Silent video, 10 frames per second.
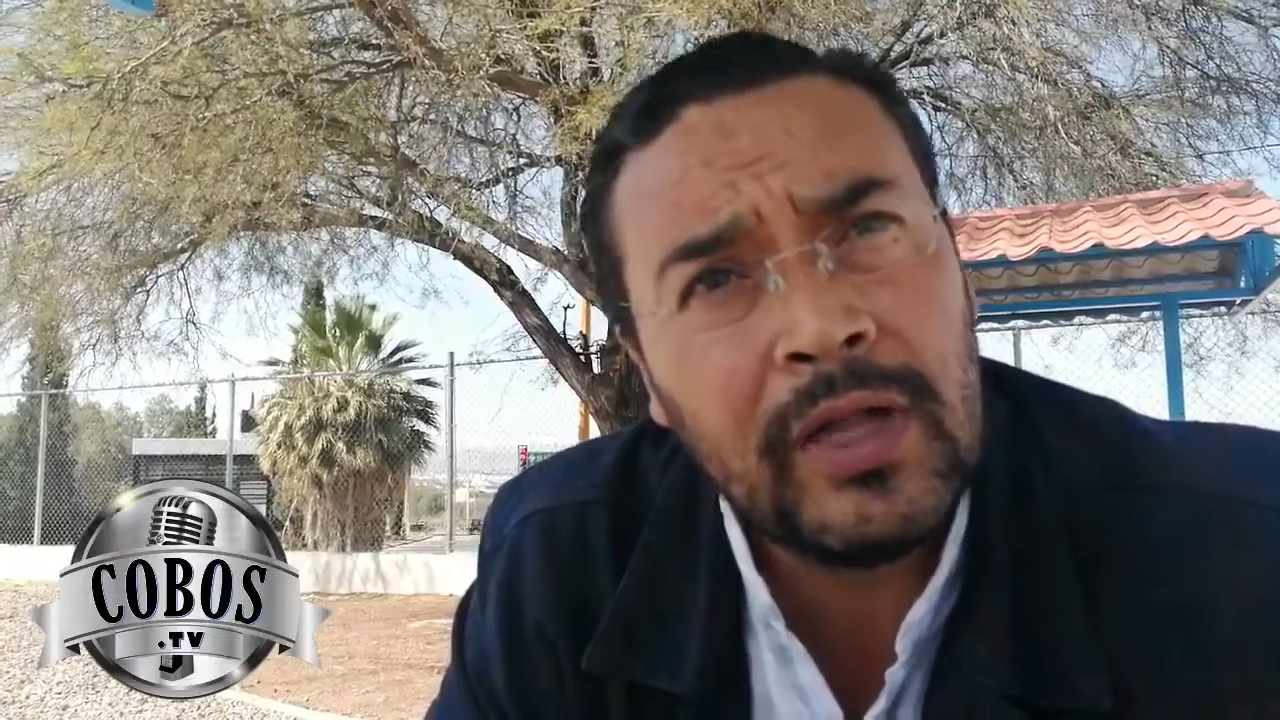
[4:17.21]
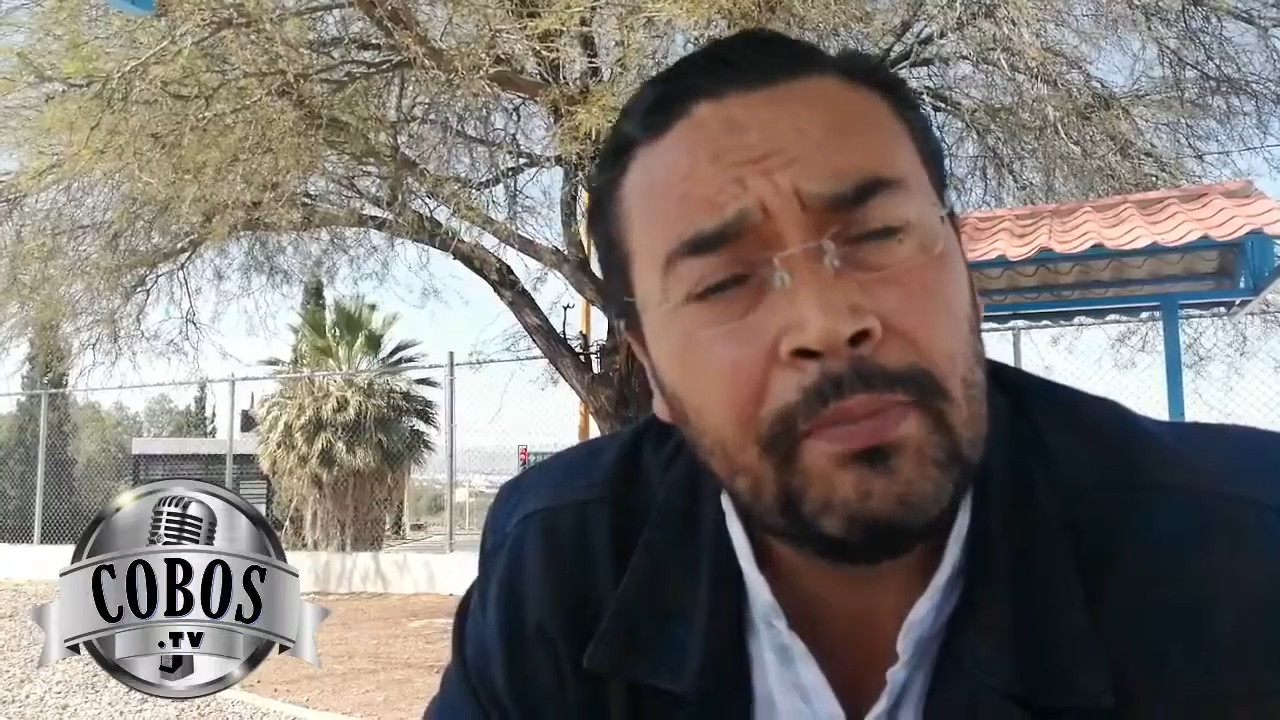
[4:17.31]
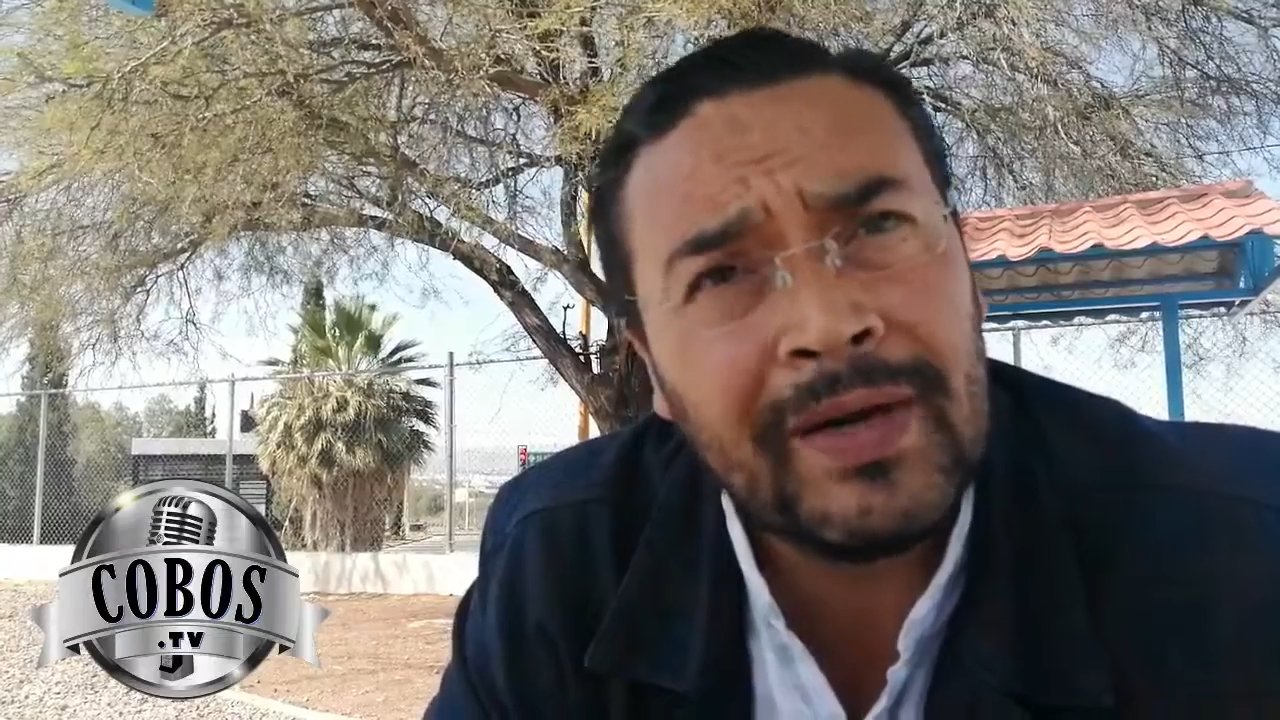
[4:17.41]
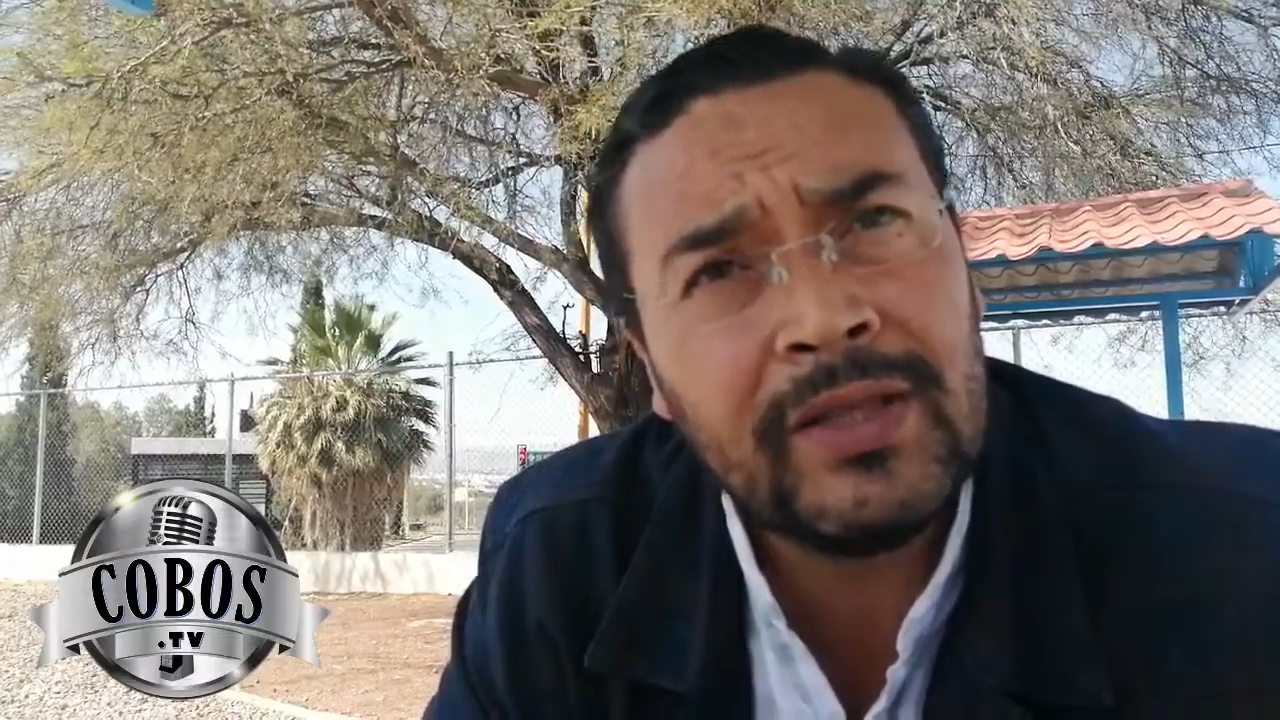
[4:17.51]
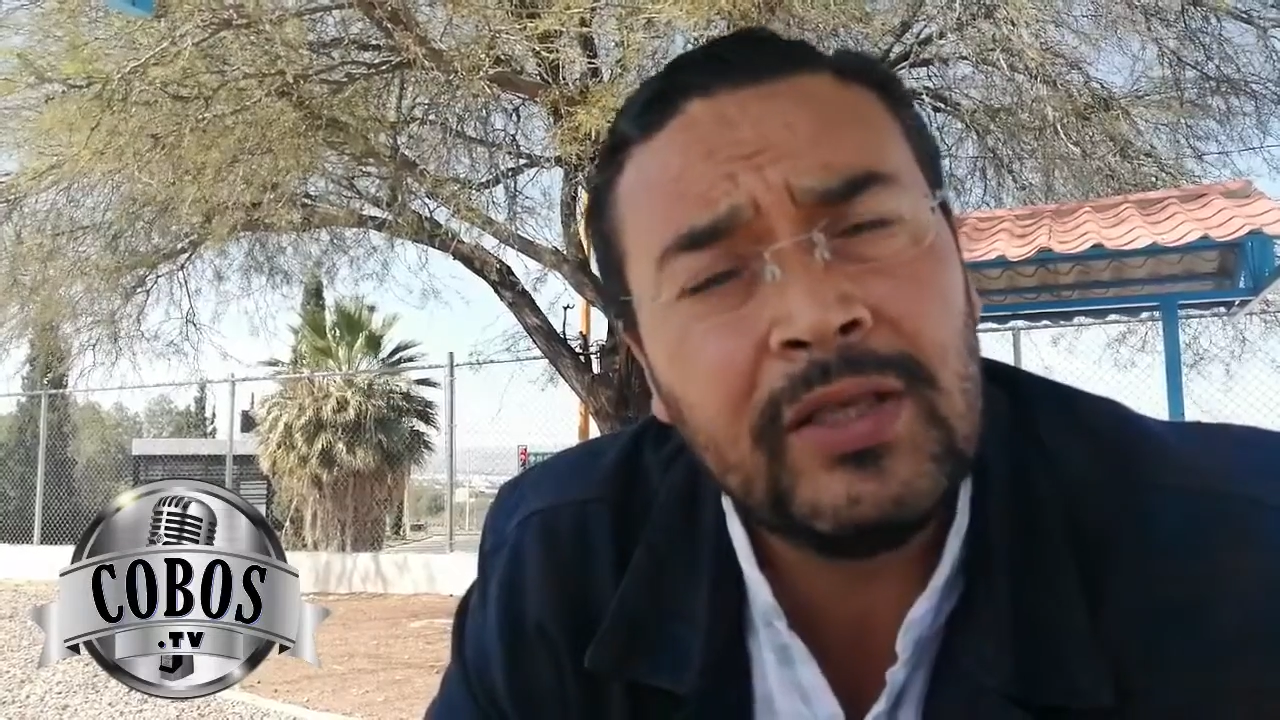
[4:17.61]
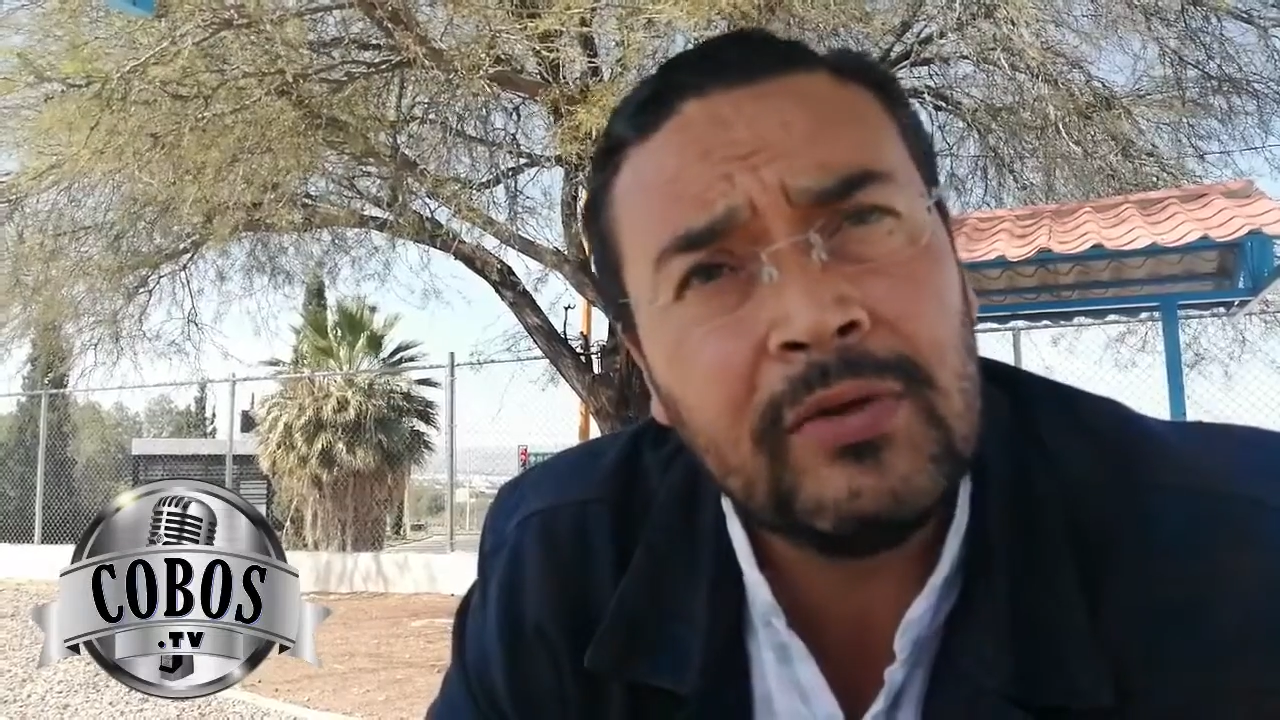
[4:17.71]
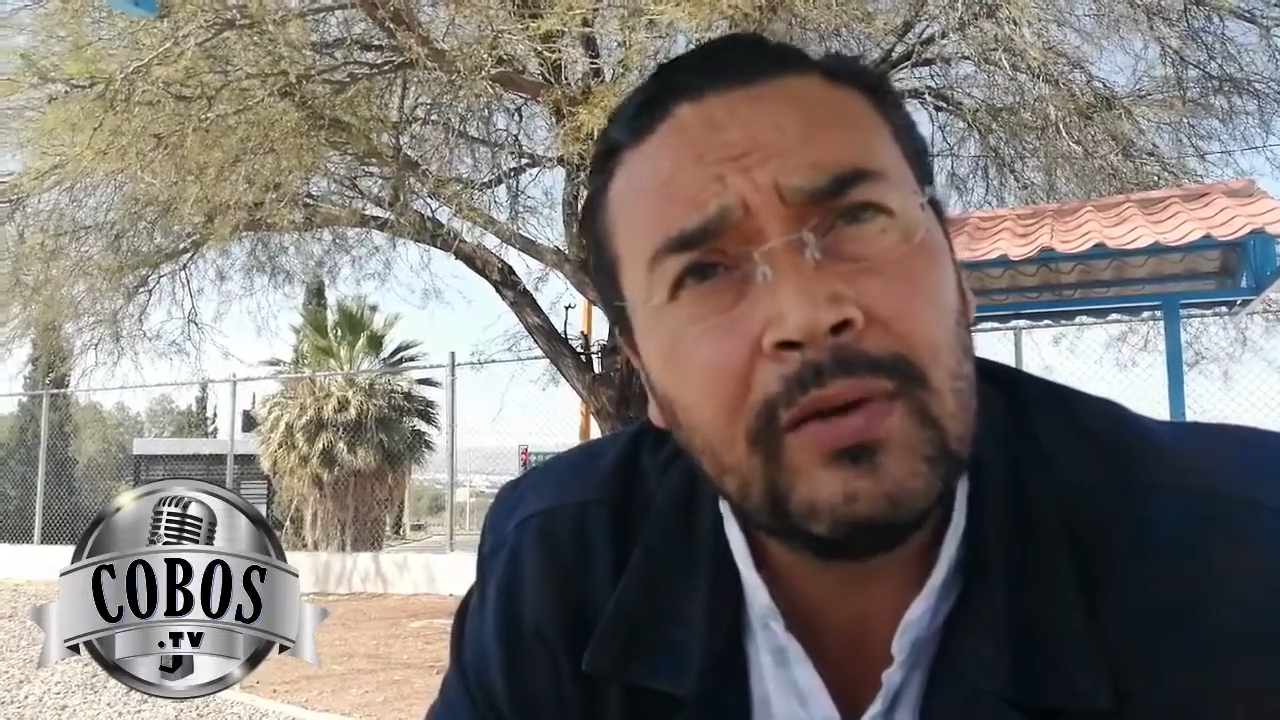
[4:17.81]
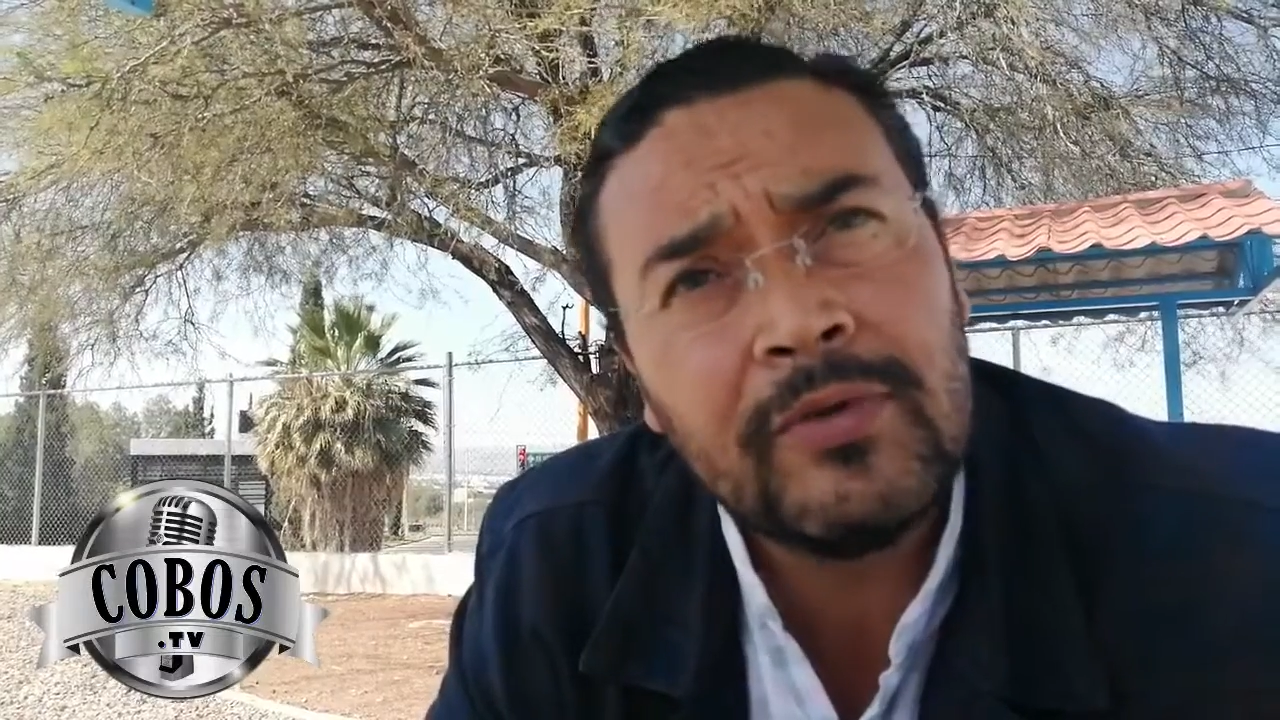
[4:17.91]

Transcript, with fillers: del partido,